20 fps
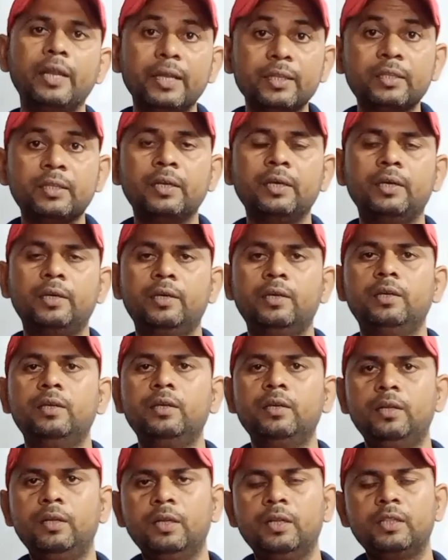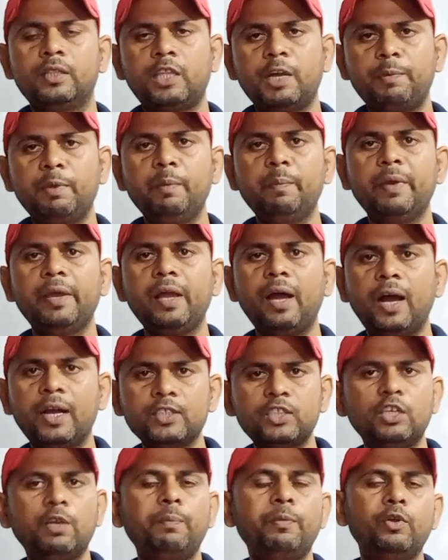गलत है तभी मैं
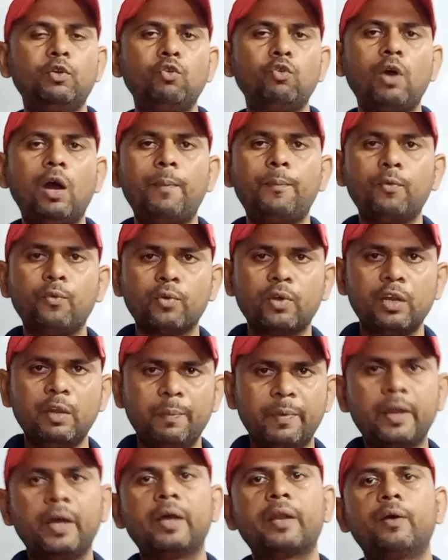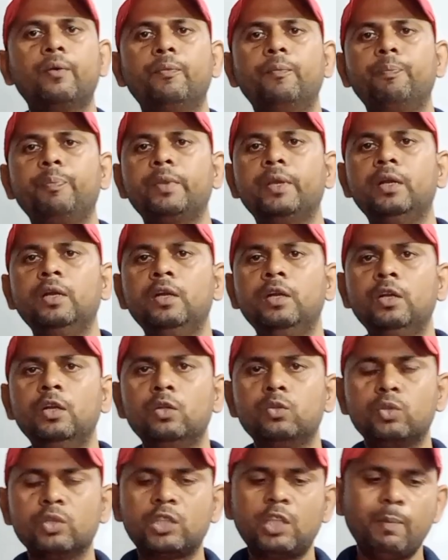आज ये वीडियो आप लोग के लिए बना रहा हूँ
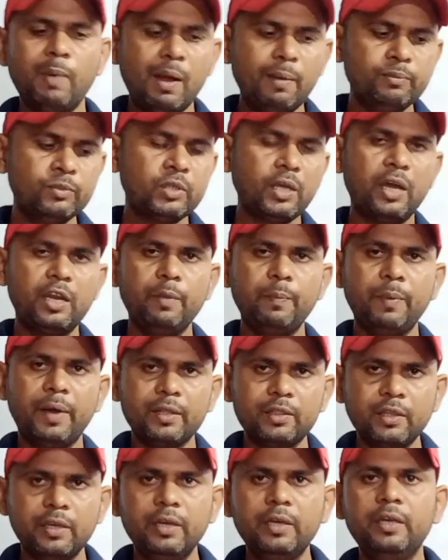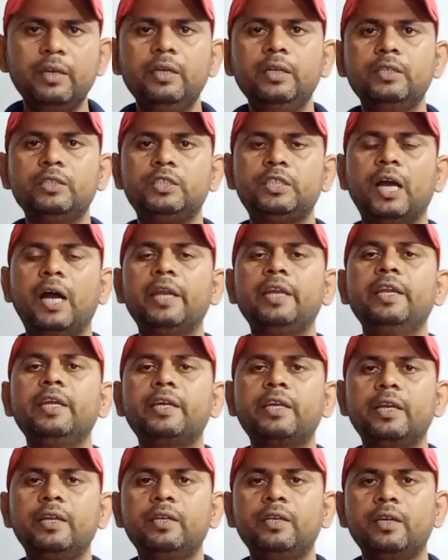तो तमाम सारी बातें जानने
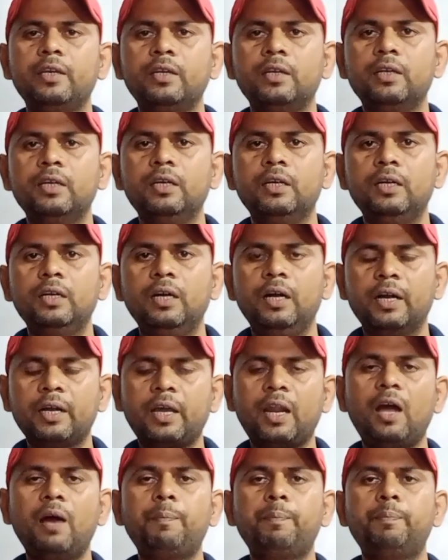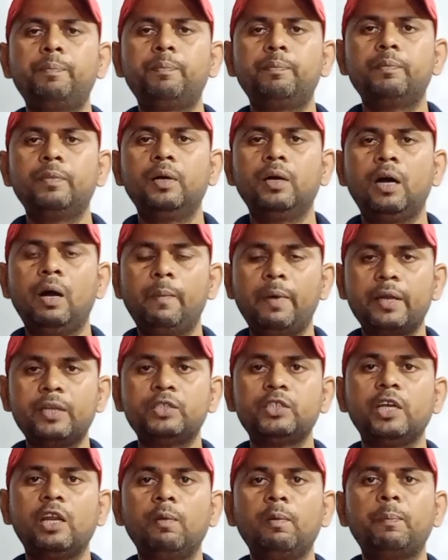के लिए अगर आप हमारे
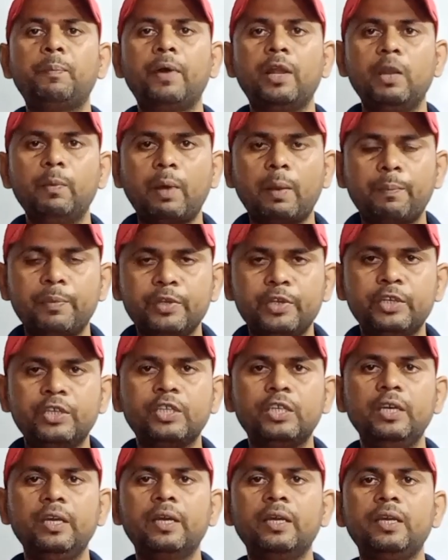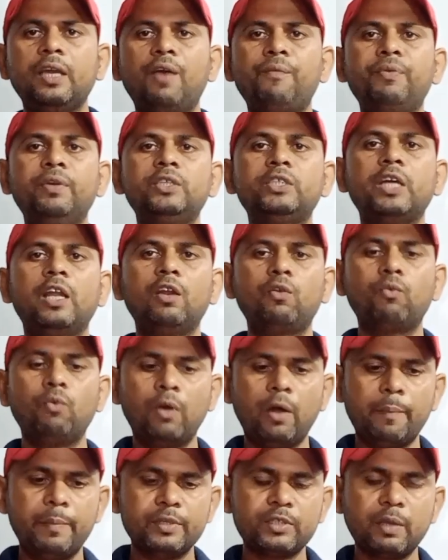चैनल पहली बार विजिट किए हैं या फिर चैनल को
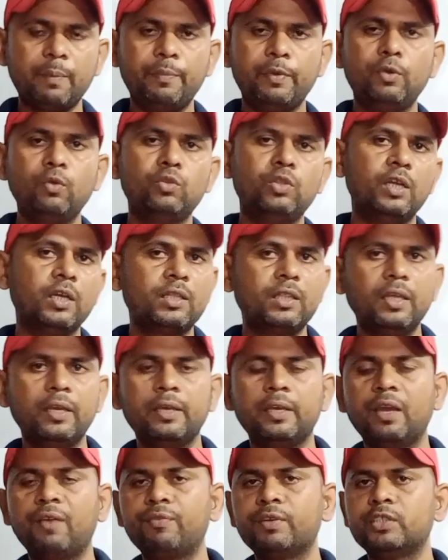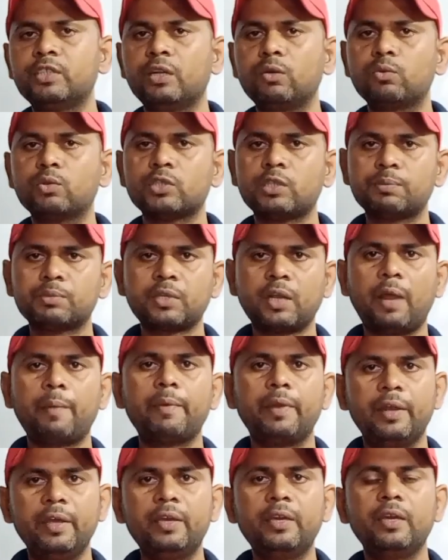हमेशा वीडियो देखते हैं या फिर चैनल को
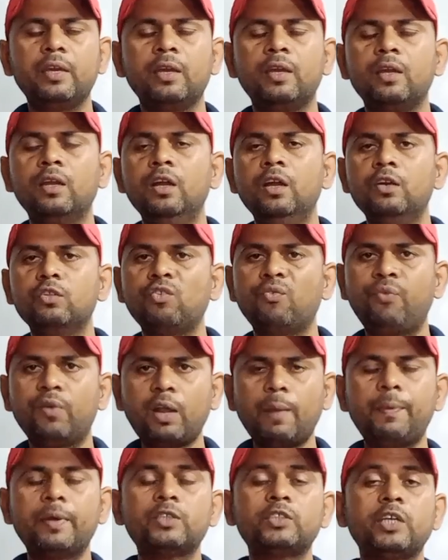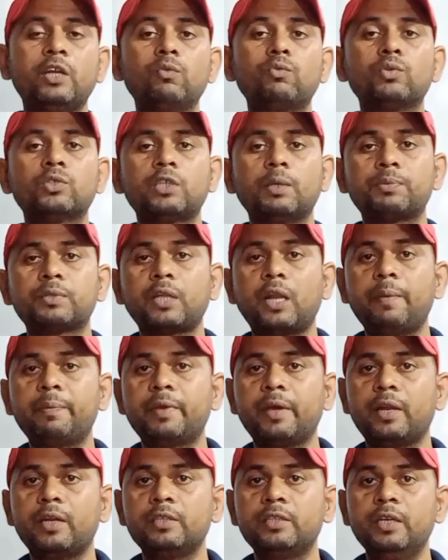सब्सक्राइब नहीं किए हैं तो फटाफट चैनल को सब्सक्राइब
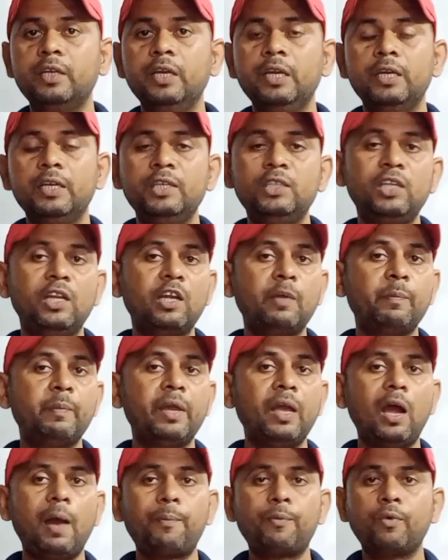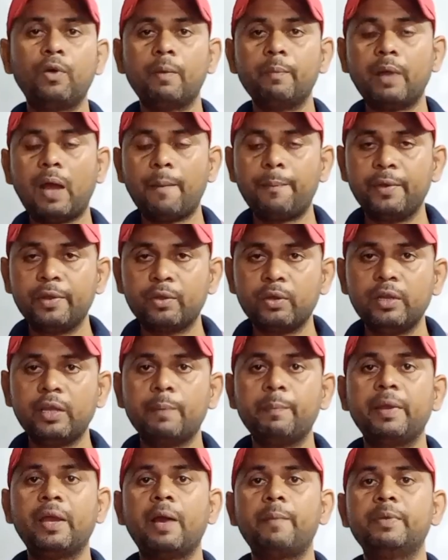कर लीजिए इसलिए कि मैं आपको हम आप के
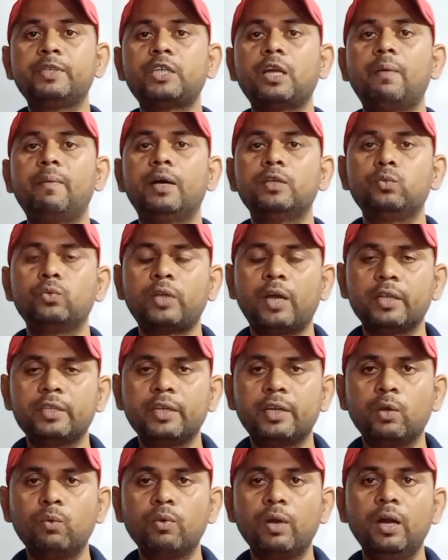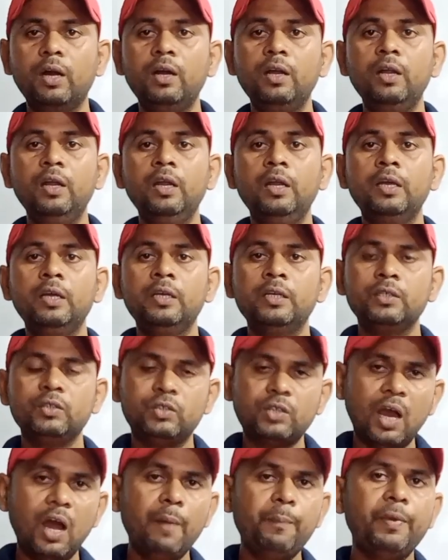लिए मैं हमेशा आवाज़ उठाते रहूँगा
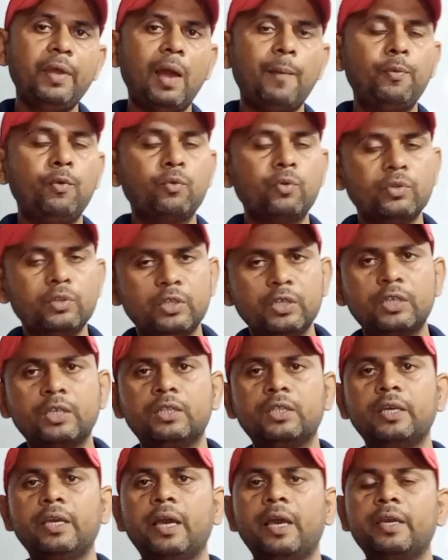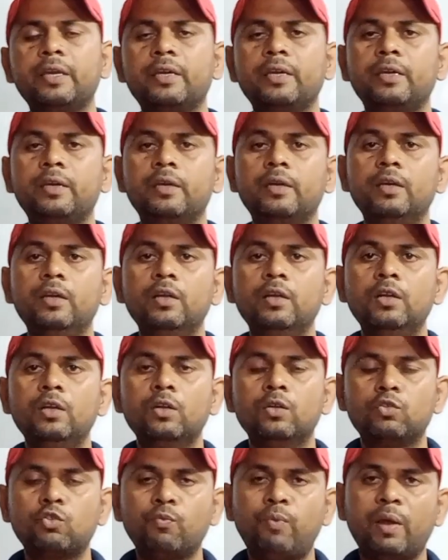जहाँ पर आप लोग को दिक्कतें आएगी
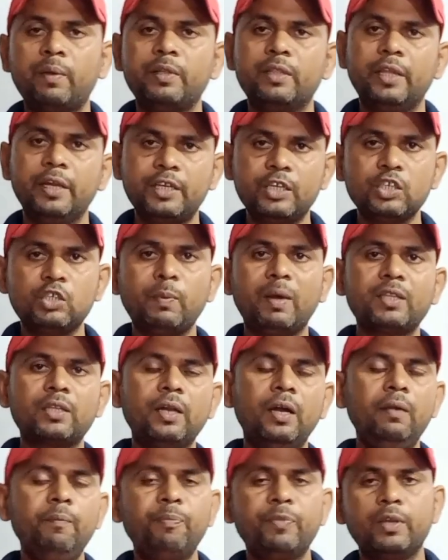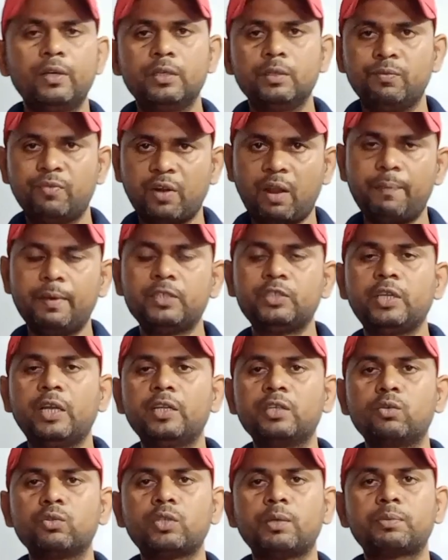तो भाई देर किस बात का फटाफट
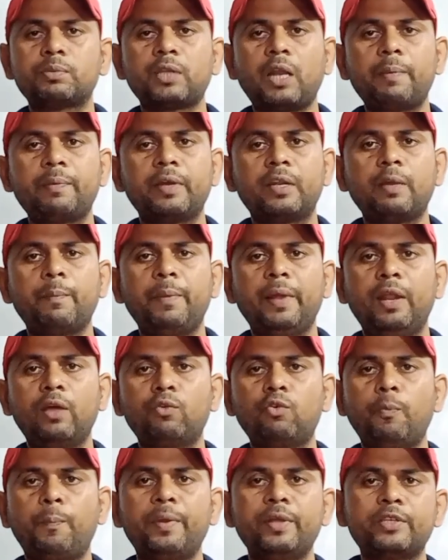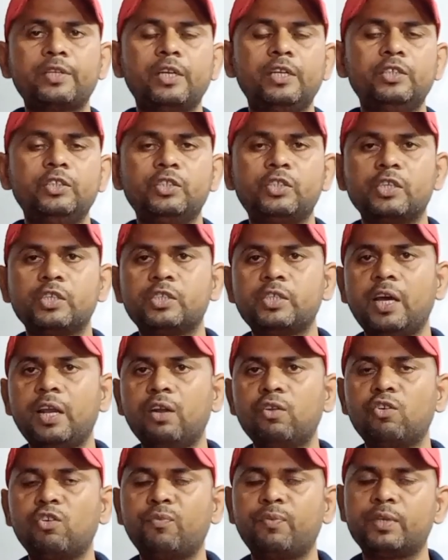चैनल को सब्सक्राइब करके बेल आइकन को प्रेस कर लीजिए जिससे
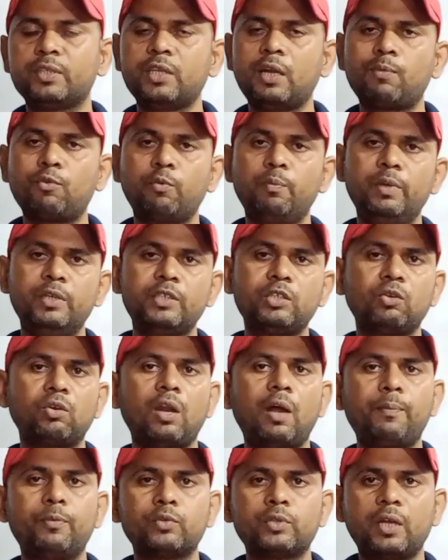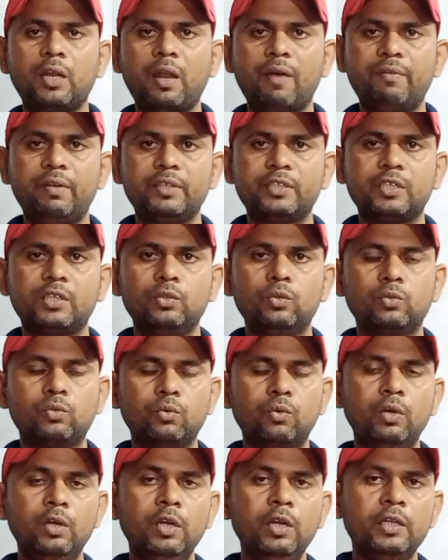सारा नोटिफिकेशन आपको मिल सके और आप उसका लाभ ले सके
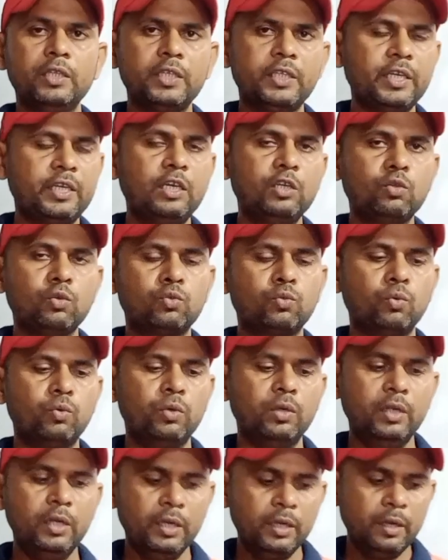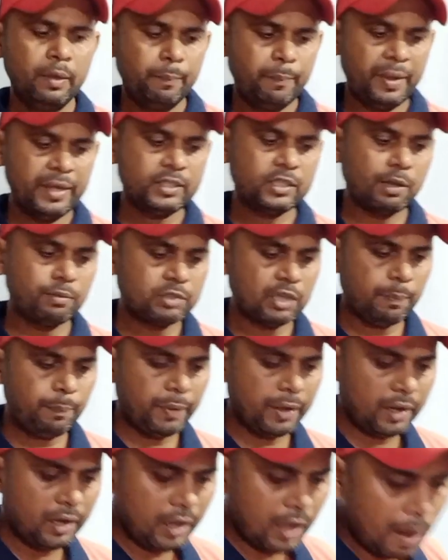दोस्तों तो देखिए दोस्तों मैं सबसे
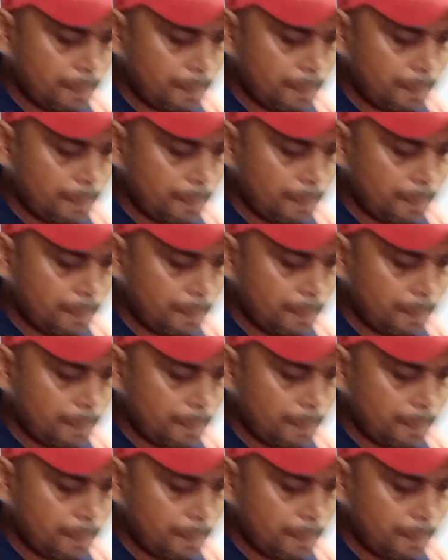पहले